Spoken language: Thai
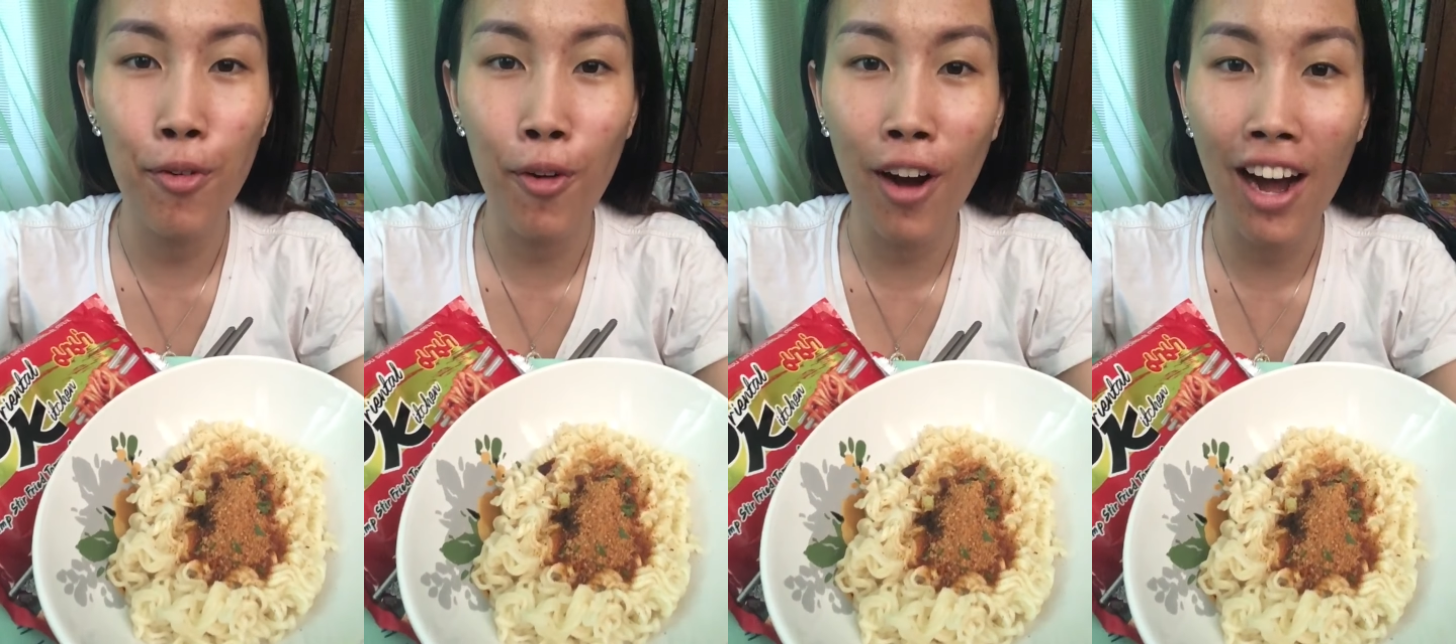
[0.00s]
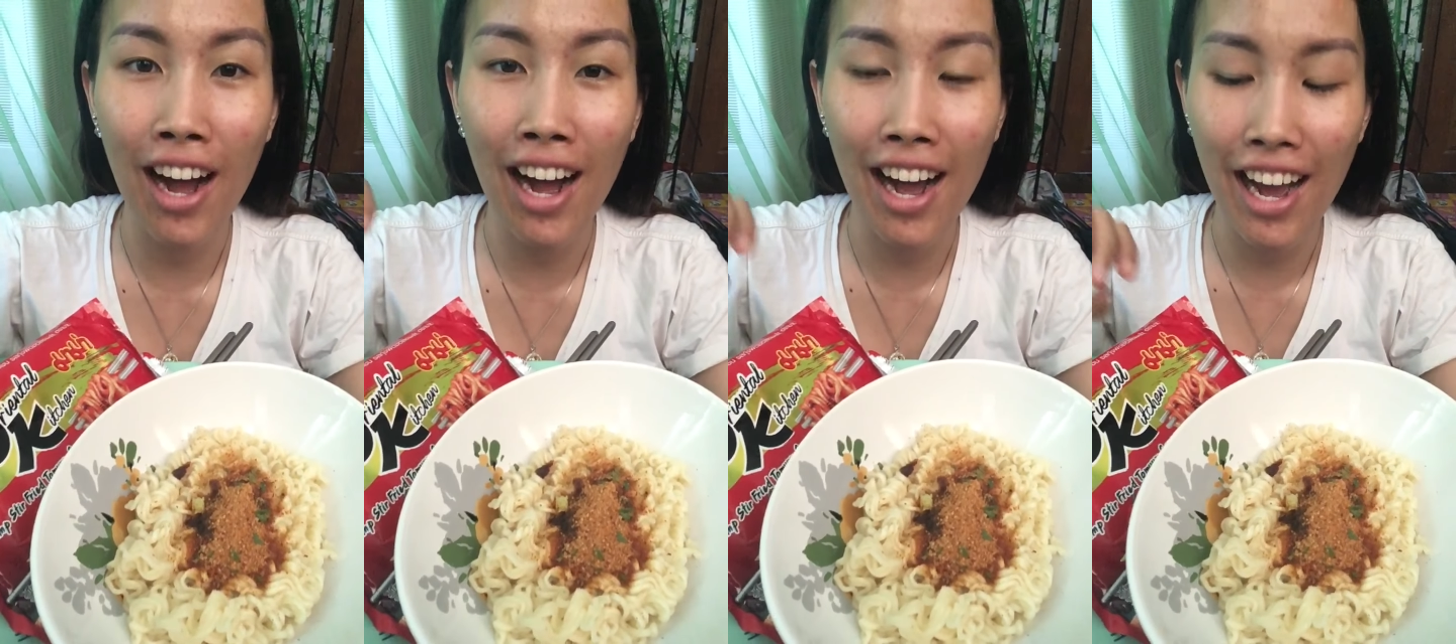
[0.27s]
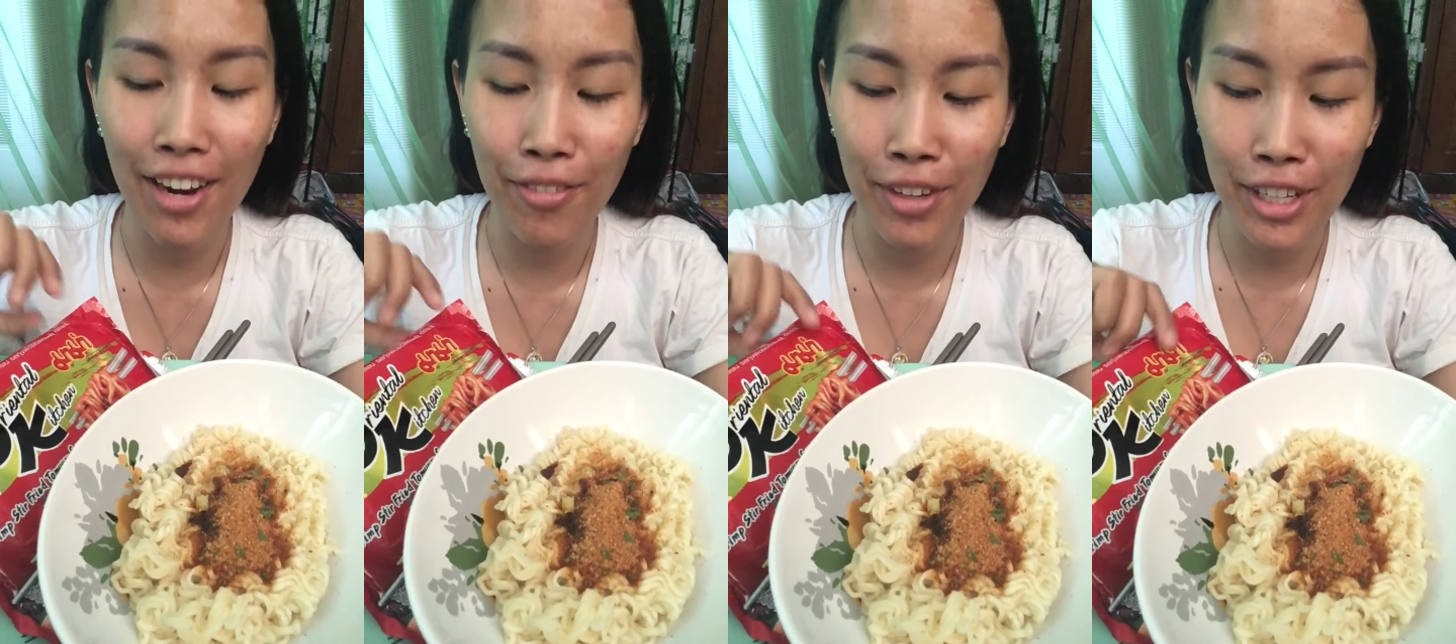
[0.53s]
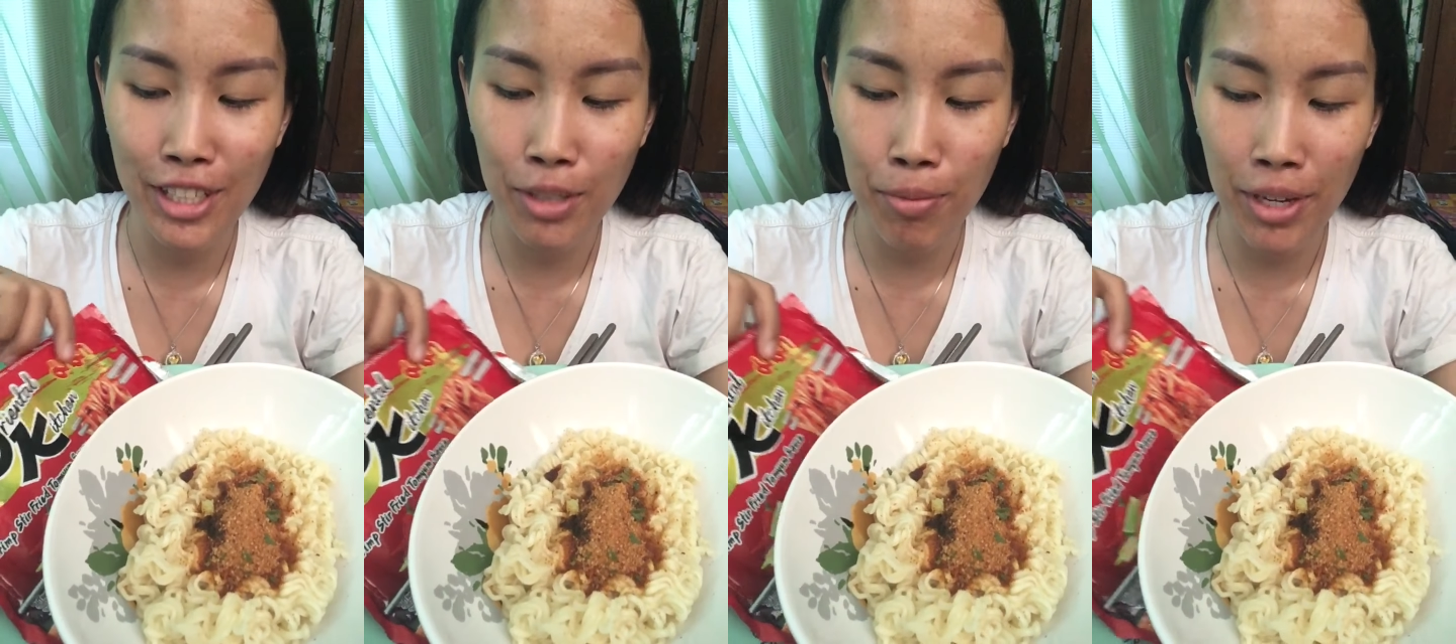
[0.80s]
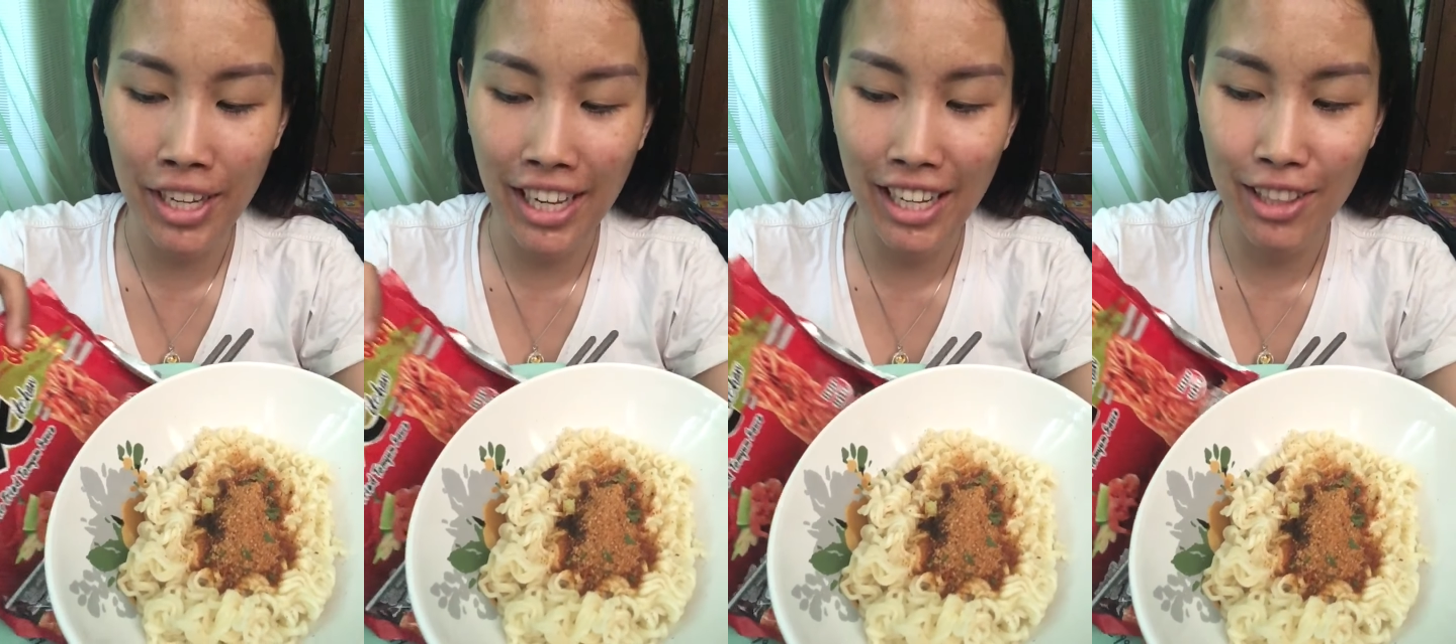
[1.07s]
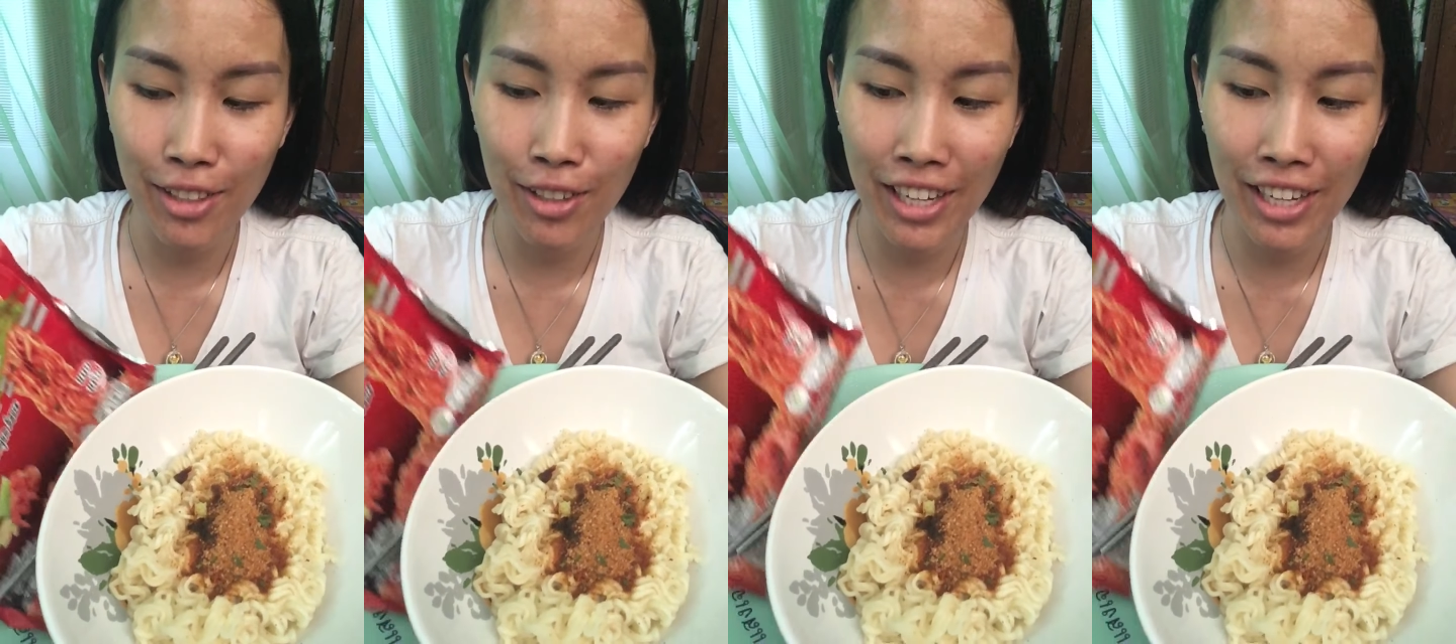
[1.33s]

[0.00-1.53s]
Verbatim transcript: วานวันนี้จะมากินตัว